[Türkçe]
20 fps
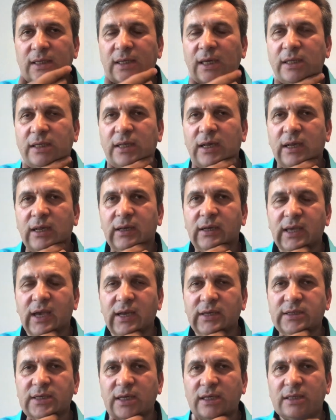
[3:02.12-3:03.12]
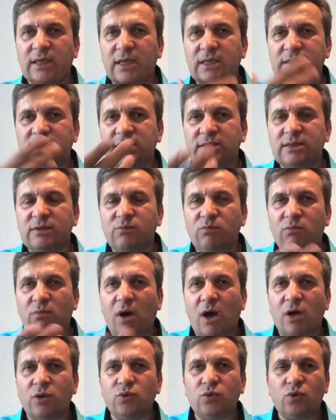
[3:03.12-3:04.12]
ya da gerçekten sizin
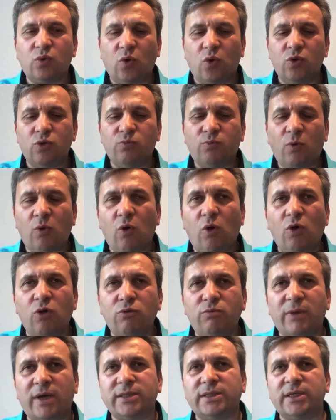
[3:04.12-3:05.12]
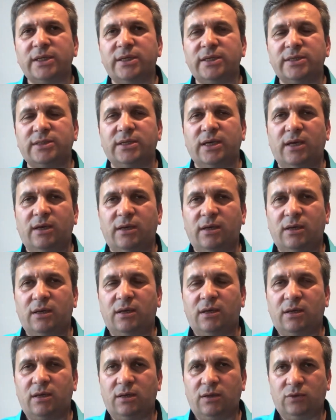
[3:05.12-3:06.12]
mağdur olup olmadığınızı
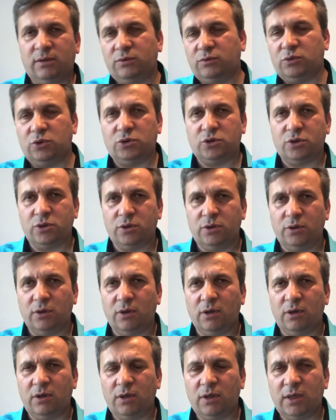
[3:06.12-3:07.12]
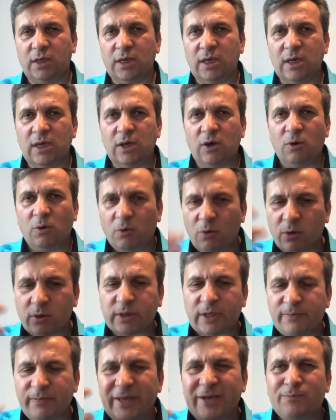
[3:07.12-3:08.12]
düşünüyor.
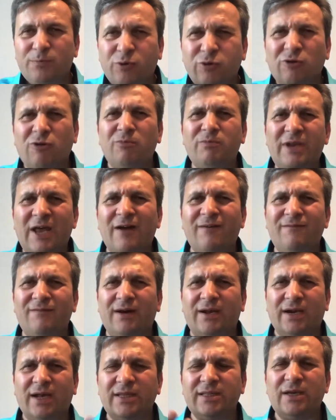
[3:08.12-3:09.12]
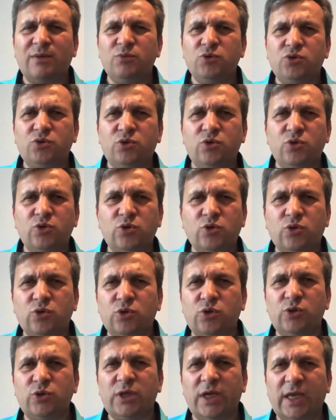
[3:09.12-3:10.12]
Orada bir problem var. Adam üstünüz
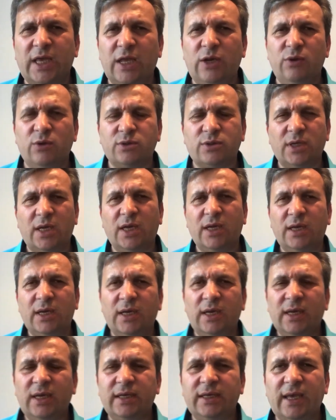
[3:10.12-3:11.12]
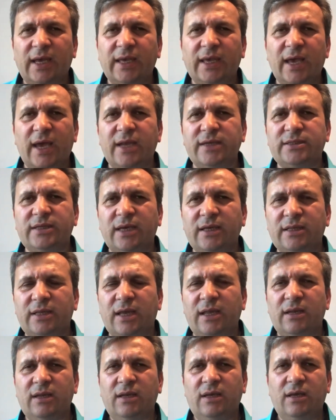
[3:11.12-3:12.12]
üstünüze geliyorsa ya
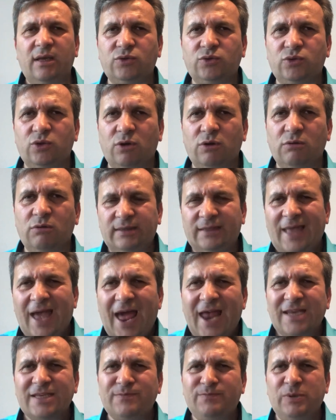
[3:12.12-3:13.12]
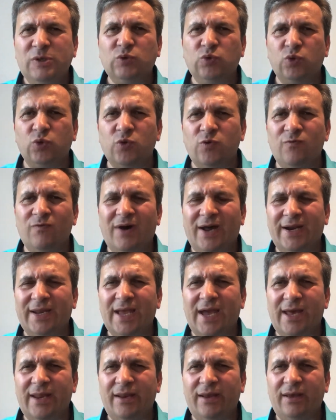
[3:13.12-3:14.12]
gerçekten çok ters bir durum var
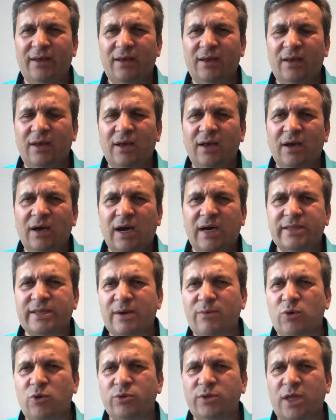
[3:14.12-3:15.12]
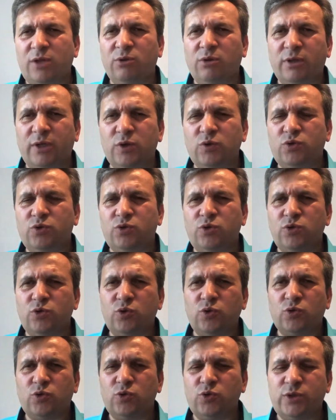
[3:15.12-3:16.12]
yani. Adam ondan dolayı
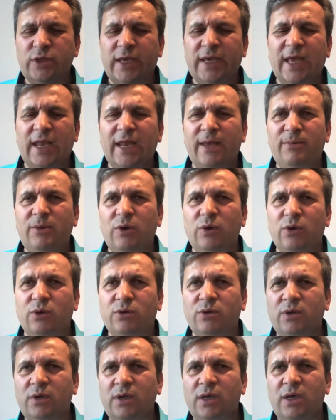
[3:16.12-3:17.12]
üstünüz üstünüze gelebiliyor.